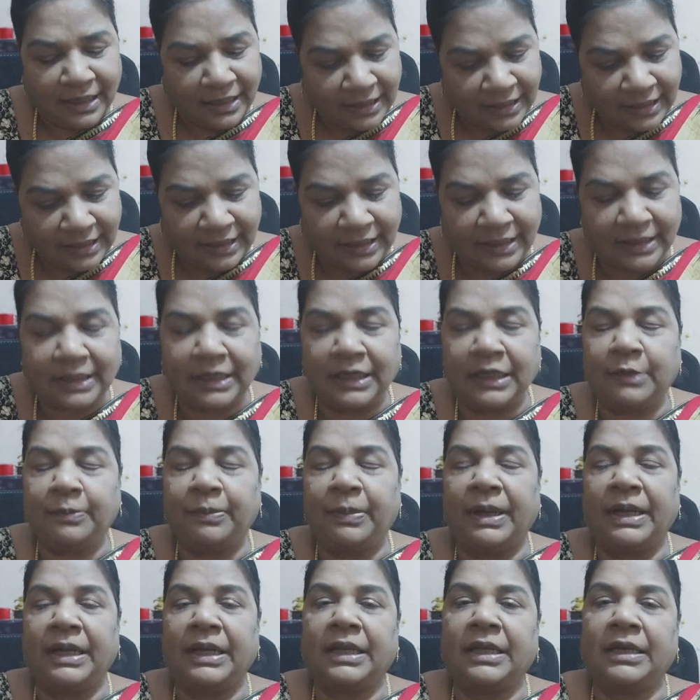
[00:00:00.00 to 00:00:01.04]
நீங்கள் கிளிக்
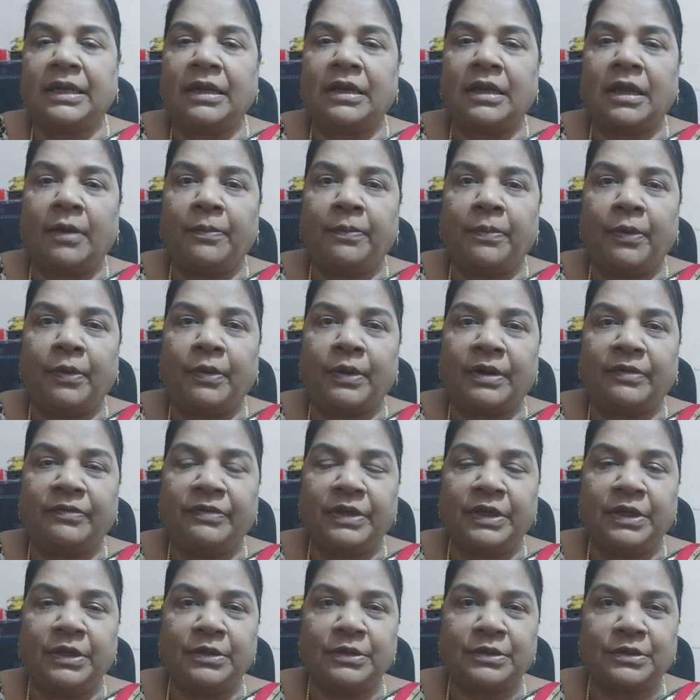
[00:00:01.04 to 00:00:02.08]
பண்ணிங்கன்னா நான் போடுற
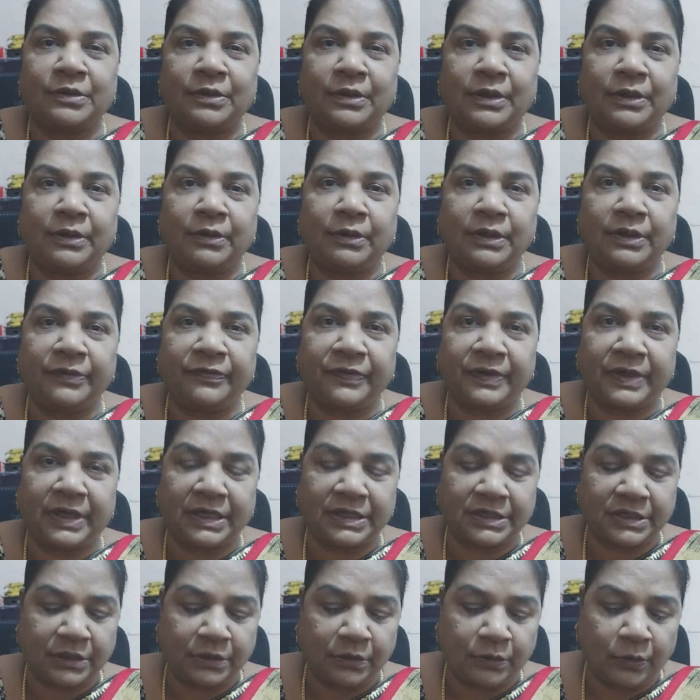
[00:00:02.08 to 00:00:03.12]
வீடியோஸோட
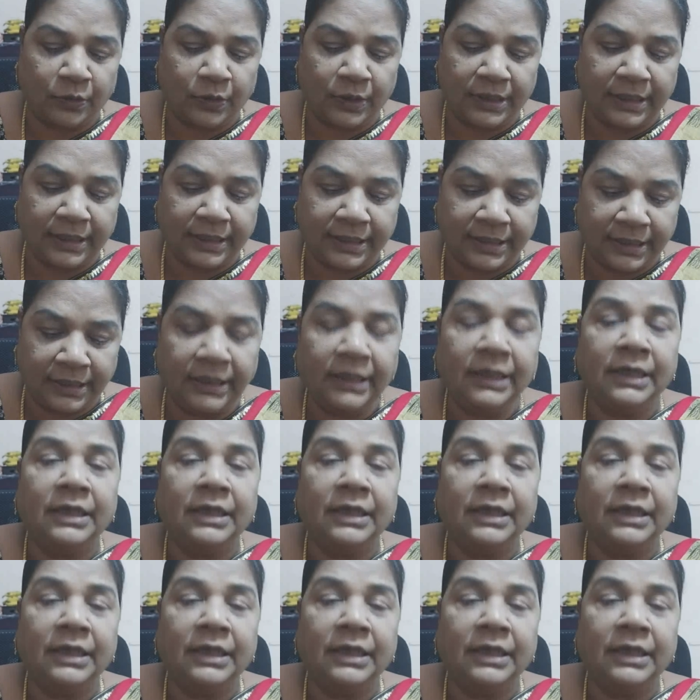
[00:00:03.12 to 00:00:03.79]
நோட்டிஃபிகேஷன் உங்களுக்கு